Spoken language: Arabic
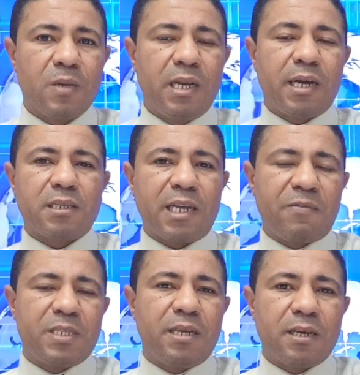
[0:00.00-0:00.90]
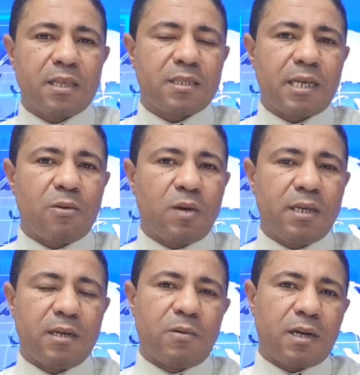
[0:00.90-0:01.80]
اللي كتعرف زياده
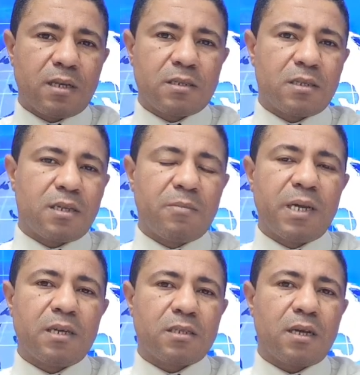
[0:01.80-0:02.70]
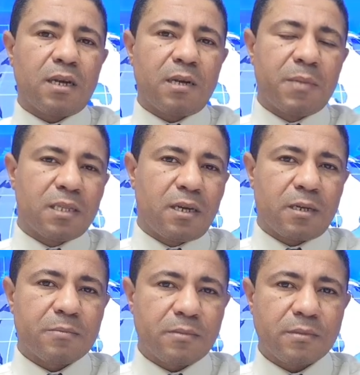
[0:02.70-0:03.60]
صاروخيه وخاصه مع شهر
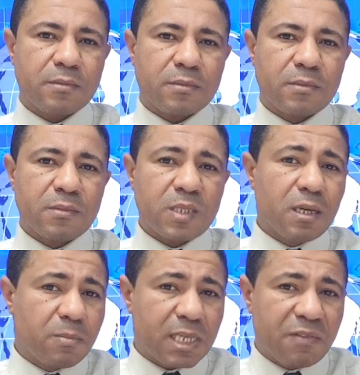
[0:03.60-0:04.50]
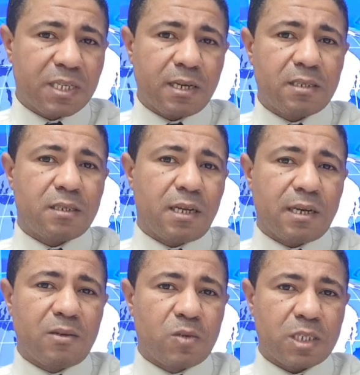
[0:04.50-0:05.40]
رمضان بصيفتك السي
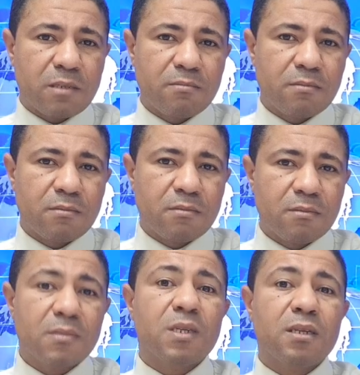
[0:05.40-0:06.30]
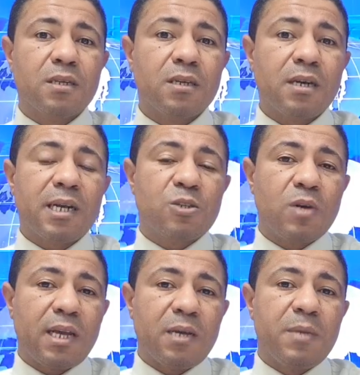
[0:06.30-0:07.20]
اخنوش
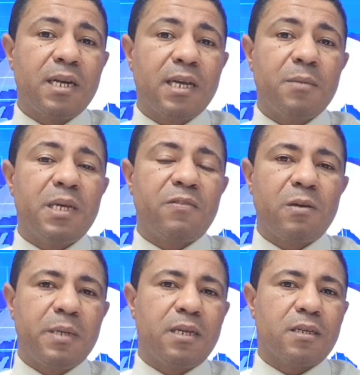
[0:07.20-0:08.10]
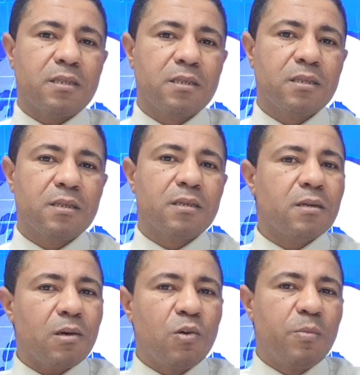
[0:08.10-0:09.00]
رجل اعمال كبير في البلاد
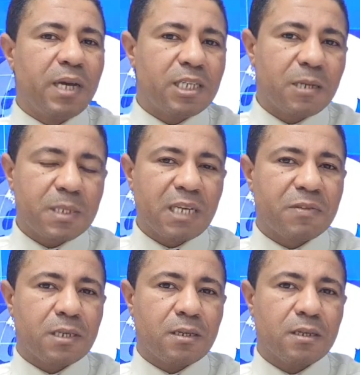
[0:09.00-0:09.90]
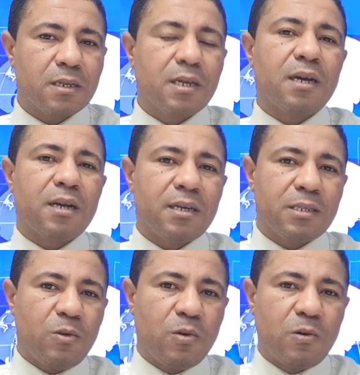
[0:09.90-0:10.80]
وماشي بصيفتك
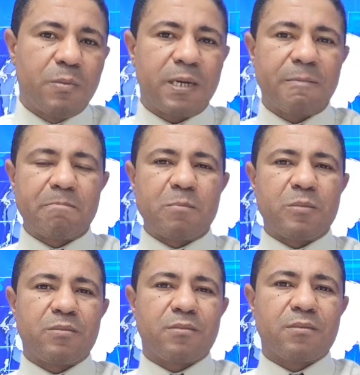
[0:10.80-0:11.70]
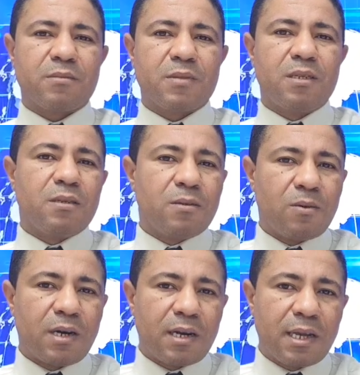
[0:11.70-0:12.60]
كرئيس حكومه
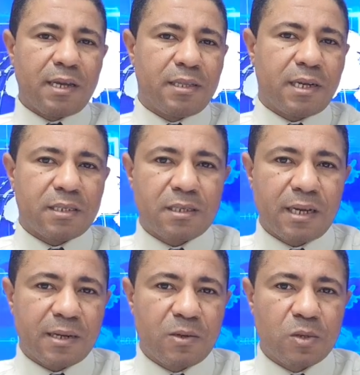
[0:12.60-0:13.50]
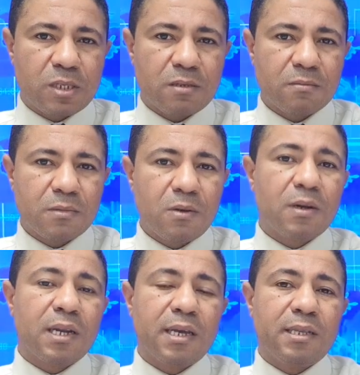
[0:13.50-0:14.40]
والله يهديك السي اخنوش
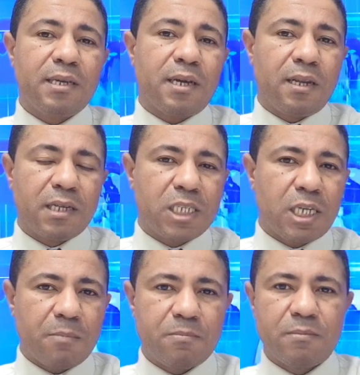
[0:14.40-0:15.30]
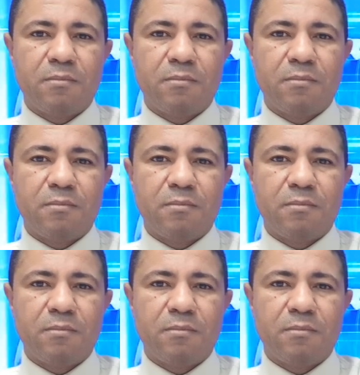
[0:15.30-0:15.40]
والله يهديك على هاد الشعب